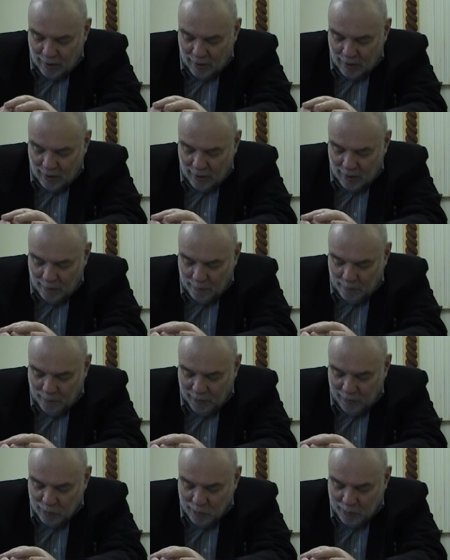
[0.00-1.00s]
э,
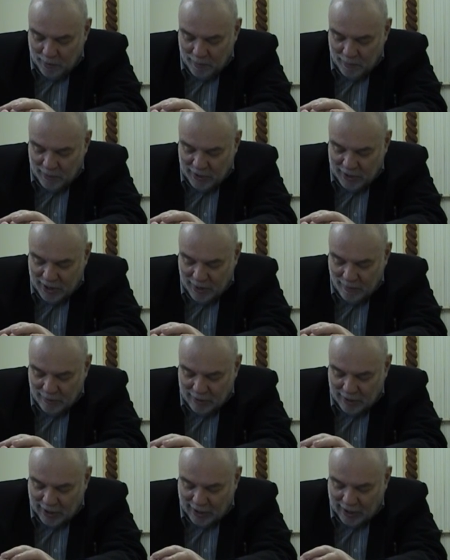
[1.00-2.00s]
приведу такие
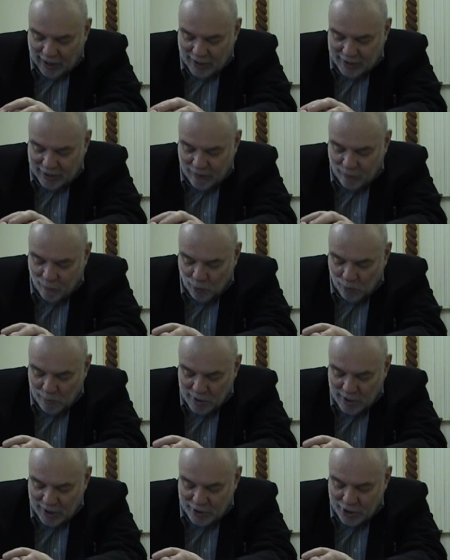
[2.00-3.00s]
вот краткие
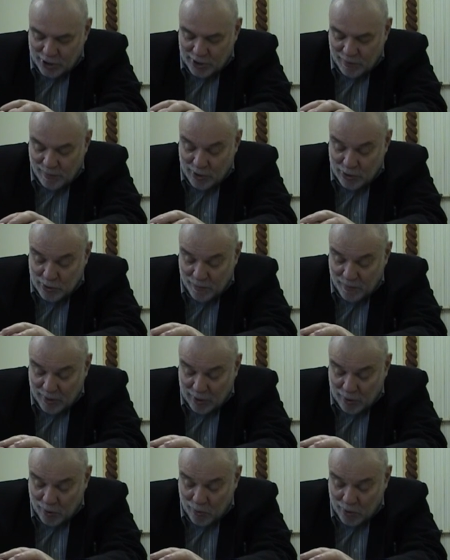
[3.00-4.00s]
формулы античной философии, в
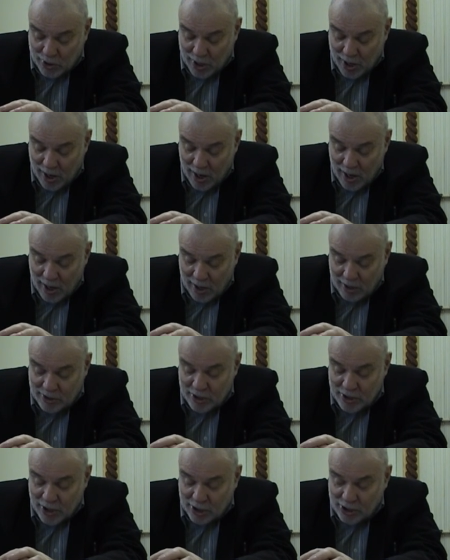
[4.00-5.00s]
которых уже
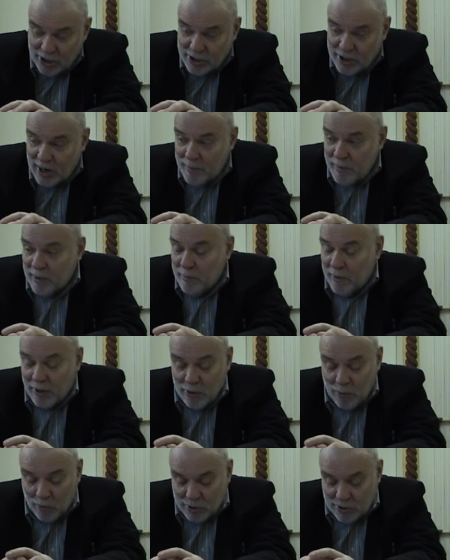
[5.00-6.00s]
содержится элемент
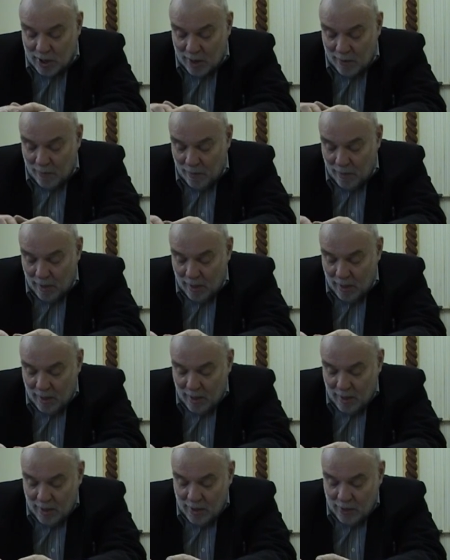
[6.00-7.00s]
парадокса.
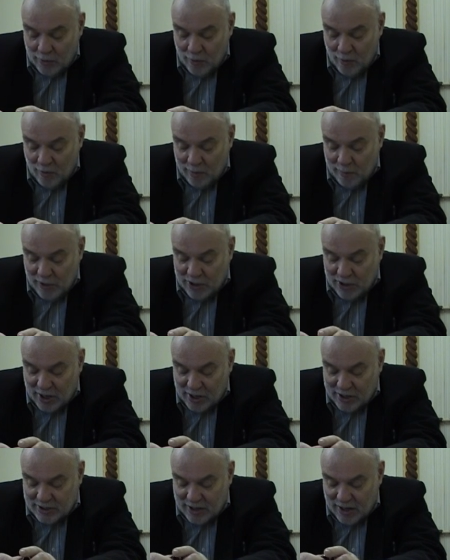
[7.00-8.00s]
Ну вот,
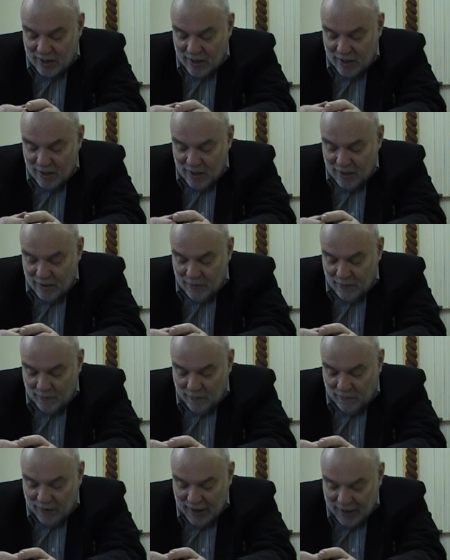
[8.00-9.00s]
пожалуйста,
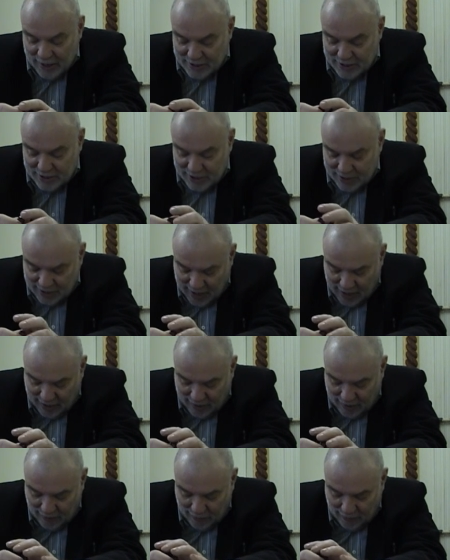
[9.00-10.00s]
Фалес, так,
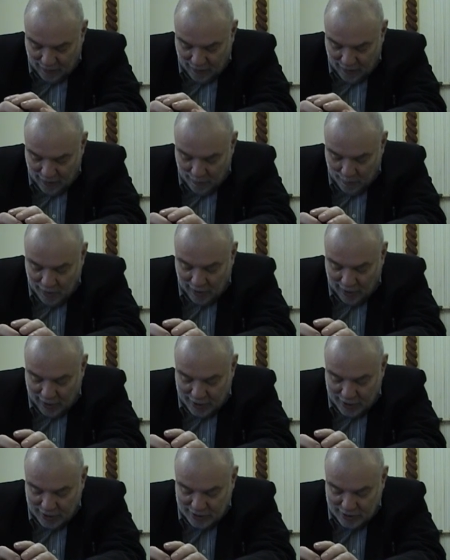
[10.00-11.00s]
пер
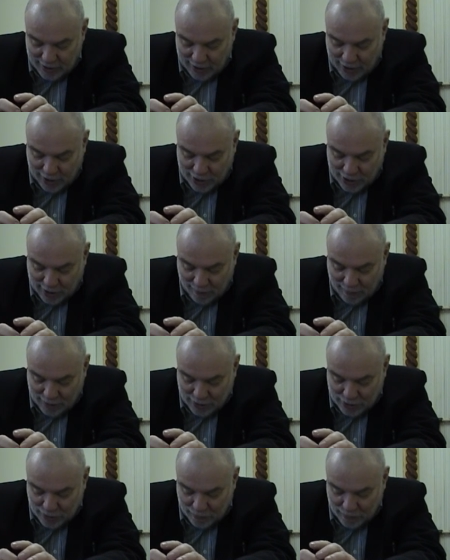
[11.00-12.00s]
отец греческой
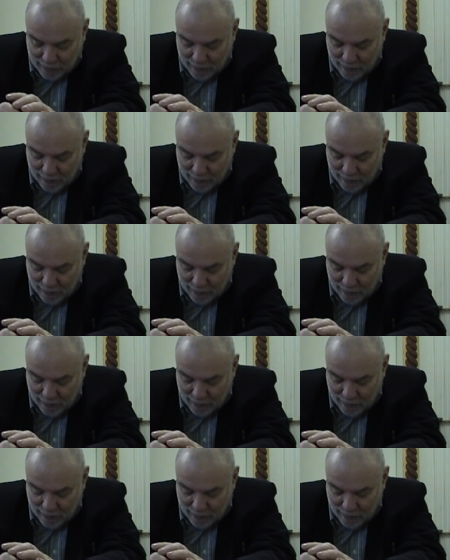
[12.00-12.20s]
философии.